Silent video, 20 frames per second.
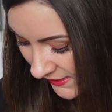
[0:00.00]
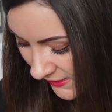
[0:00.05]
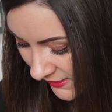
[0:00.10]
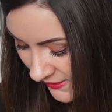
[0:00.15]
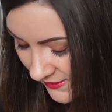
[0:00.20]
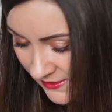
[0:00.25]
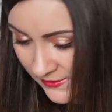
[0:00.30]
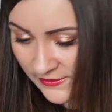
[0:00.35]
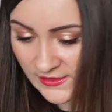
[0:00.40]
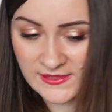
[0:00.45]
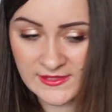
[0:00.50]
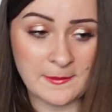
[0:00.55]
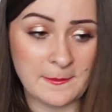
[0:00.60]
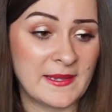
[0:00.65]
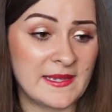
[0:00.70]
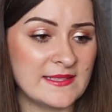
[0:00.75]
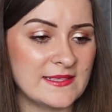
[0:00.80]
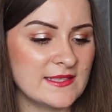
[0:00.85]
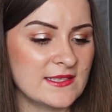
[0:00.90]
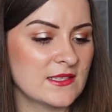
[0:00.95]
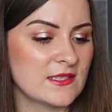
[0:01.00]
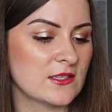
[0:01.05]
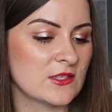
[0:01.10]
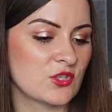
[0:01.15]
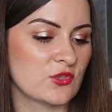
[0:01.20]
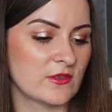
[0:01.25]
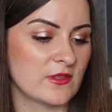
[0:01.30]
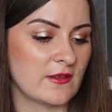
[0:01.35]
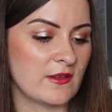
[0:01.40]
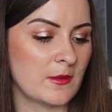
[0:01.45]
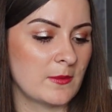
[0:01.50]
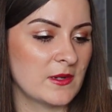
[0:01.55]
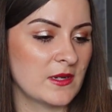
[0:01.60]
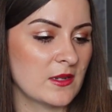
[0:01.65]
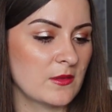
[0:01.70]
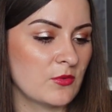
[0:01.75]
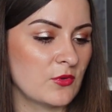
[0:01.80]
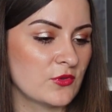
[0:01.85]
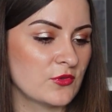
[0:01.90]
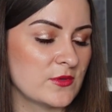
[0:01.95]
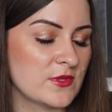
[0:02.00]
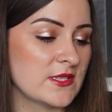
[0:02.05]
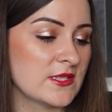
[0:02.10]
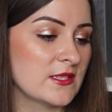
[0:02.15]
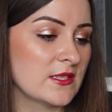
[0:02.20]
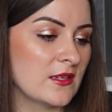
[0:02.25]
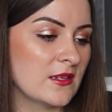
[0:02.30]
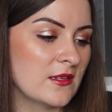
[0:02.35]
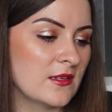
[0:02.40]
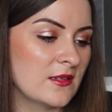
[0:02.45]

Ah, ça va être sympathique, j'en avoir plein les produits.